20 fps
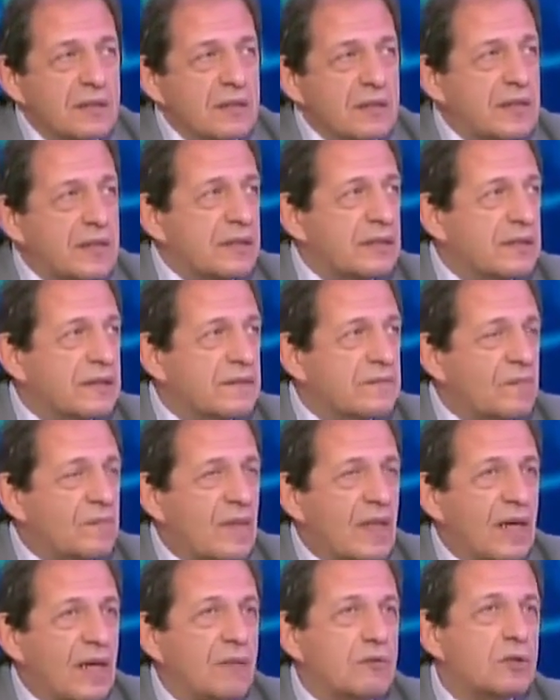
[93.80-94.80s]
Eh
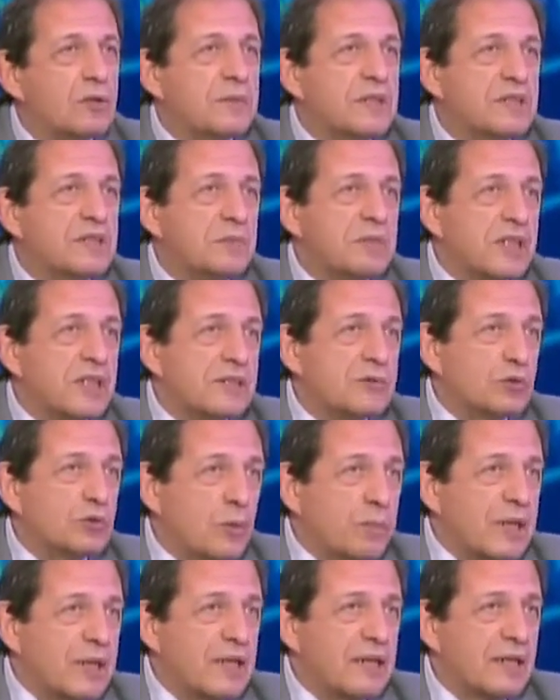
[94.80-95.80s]
Avrupa'da biraz
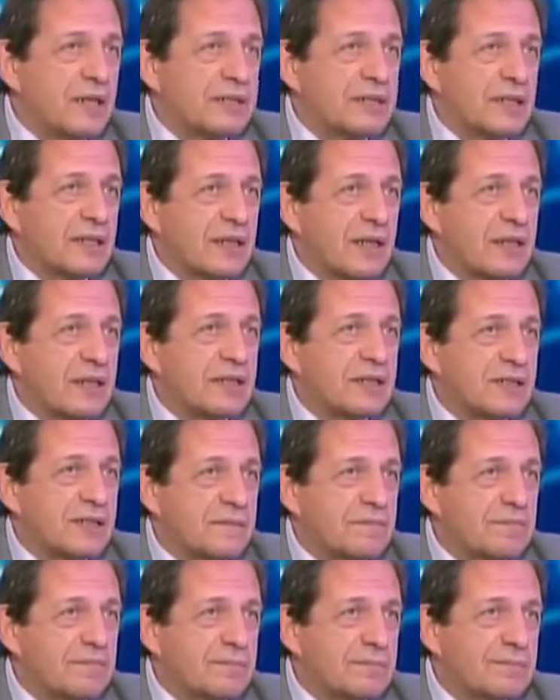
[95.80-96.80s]
toparlarsa
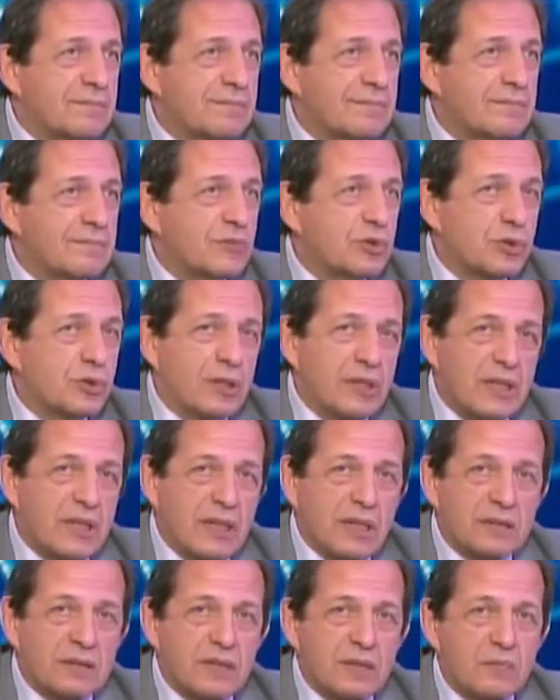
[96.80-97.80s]
kardeşim şöyle
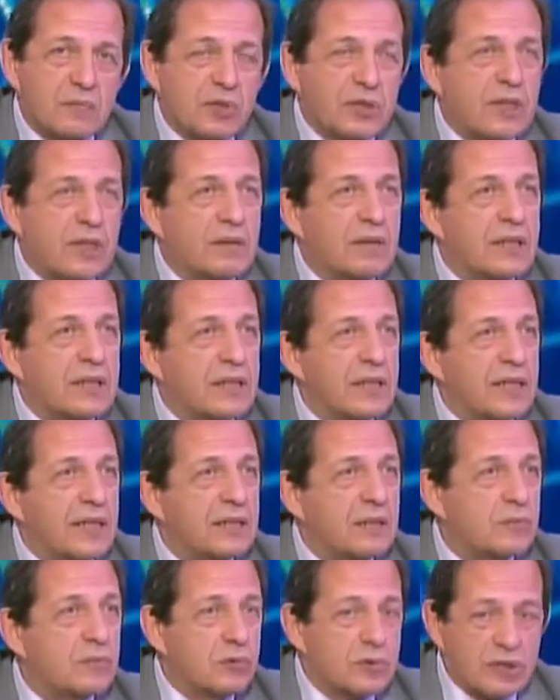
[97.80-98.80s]
artık bu eh,
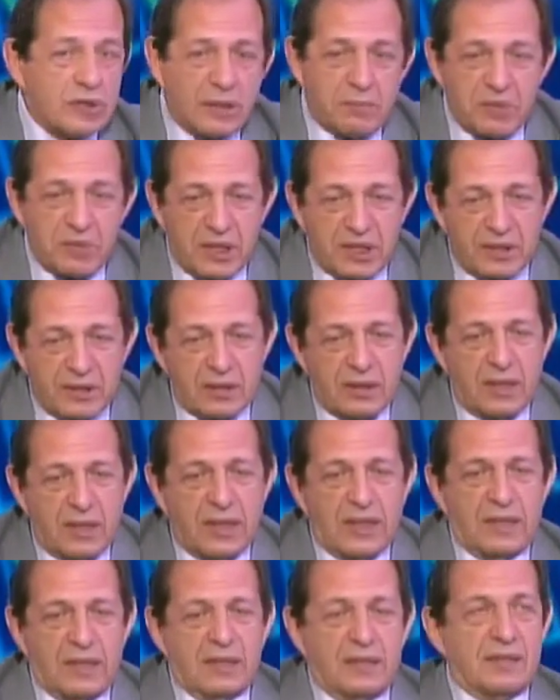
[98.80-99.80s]
yani buradan biraz
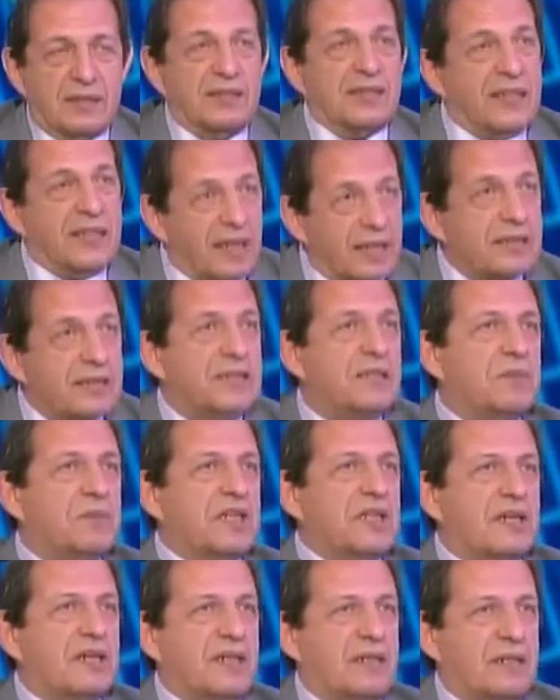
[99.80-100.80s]
siyasi
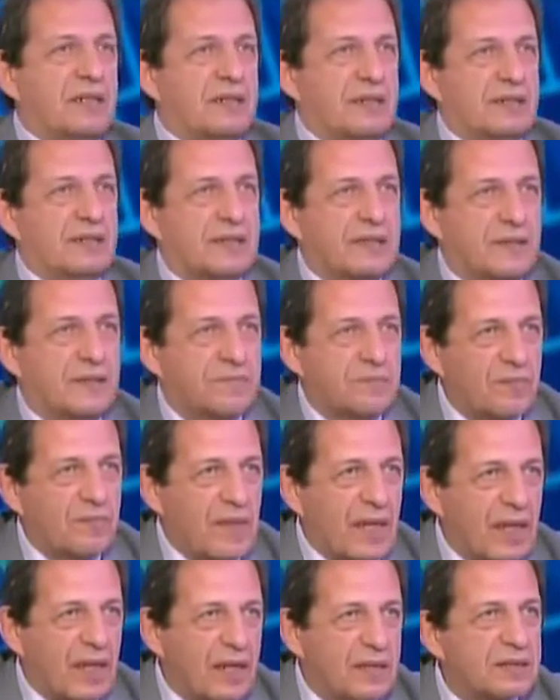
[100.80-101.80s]
bir karar alırsa
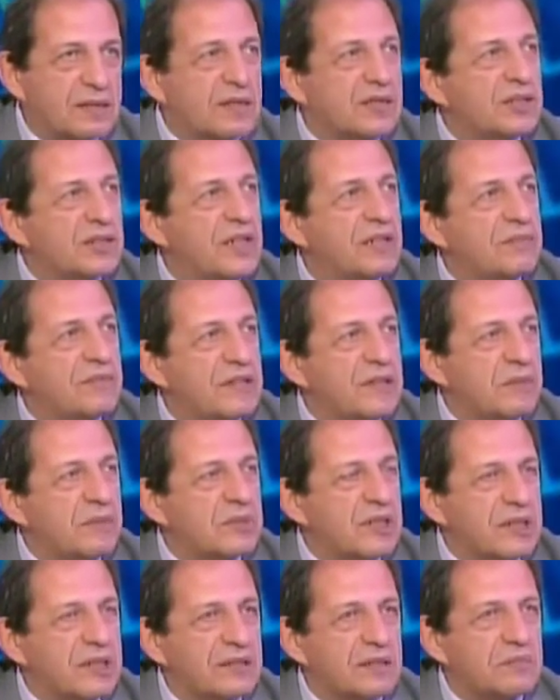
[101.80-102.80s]
artık şeyi falan
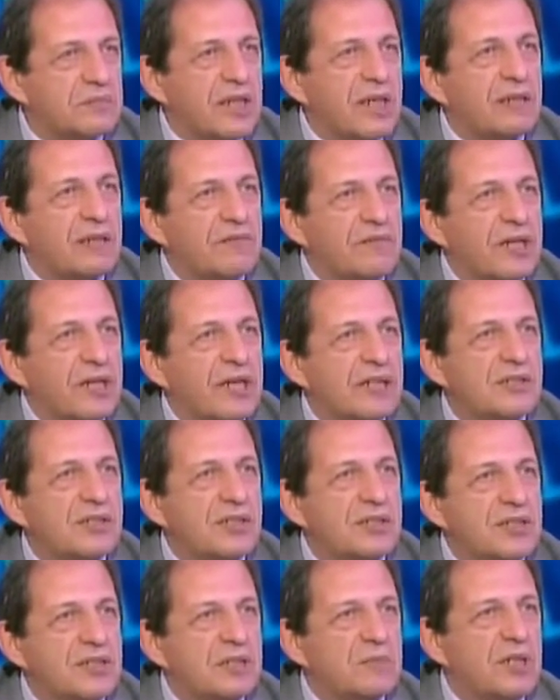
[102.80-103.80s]
bıraktım yani faiz
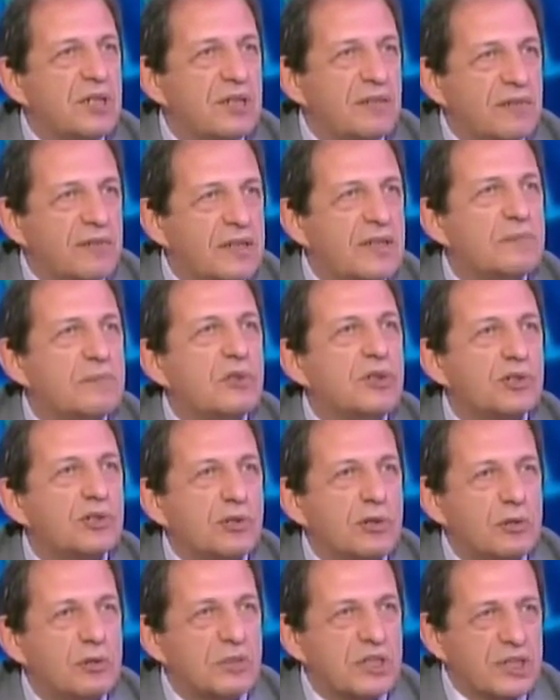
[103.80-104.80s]
indirimiyle falan bu iş
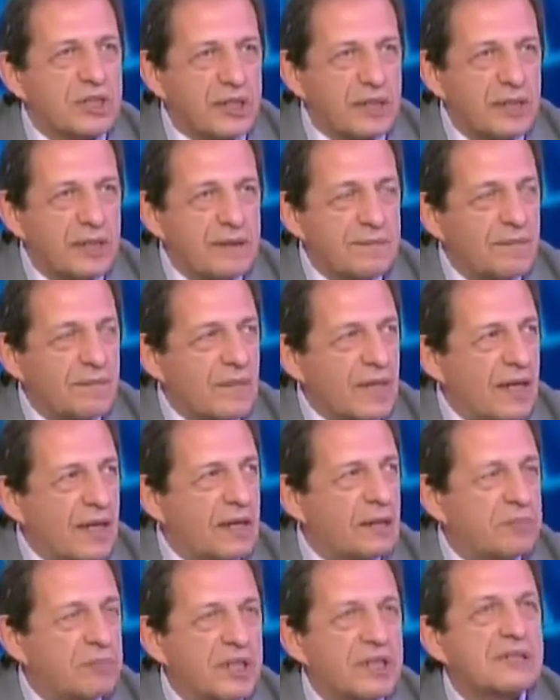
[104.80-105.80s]
olmayacak.
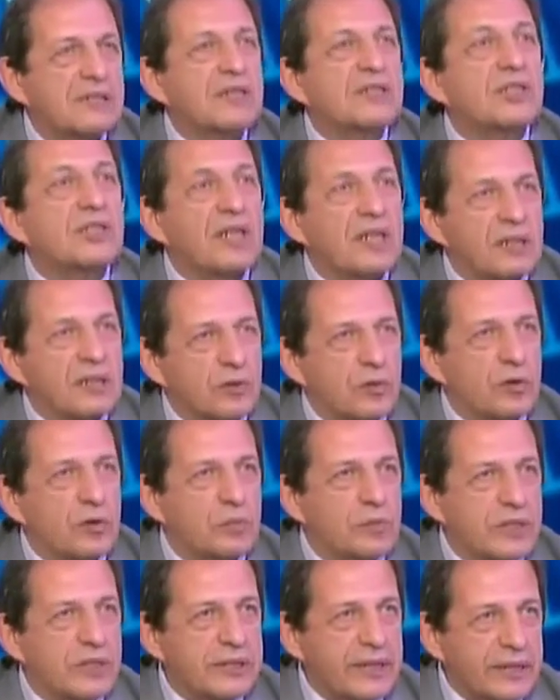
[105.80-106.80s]
Yani para saçarak da
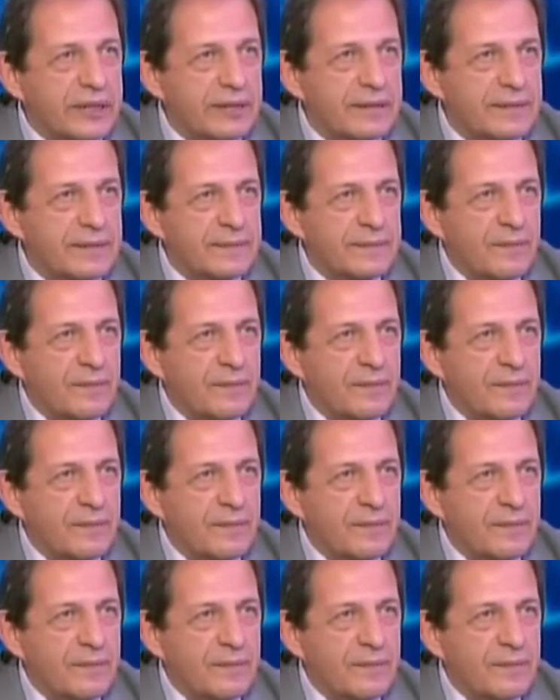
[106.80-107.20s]
olmayacak.